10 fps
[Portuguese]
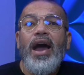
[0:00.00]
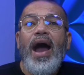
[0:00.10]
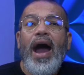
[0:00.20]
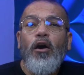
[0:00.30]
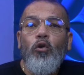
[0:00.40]

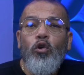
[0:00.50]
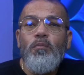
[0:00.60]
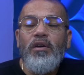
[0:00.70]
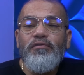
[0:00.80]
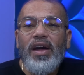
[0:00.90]

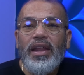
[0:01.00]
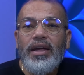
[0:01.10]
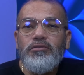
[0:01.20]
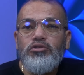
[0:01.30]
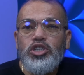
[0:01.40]
arroba
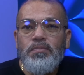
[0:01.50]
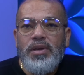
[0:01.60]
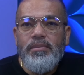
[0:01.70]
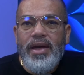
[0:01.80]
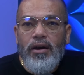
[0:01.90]
Falando de
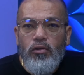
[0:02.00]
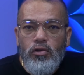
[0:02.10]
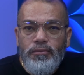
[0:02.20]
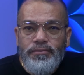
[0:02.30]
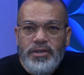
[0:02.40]
Bíblia
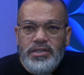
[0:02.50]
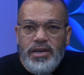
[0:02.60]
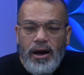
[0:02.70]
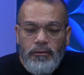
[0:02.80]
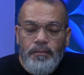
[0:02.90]

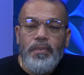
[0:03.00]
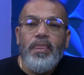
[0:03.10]
Oficial.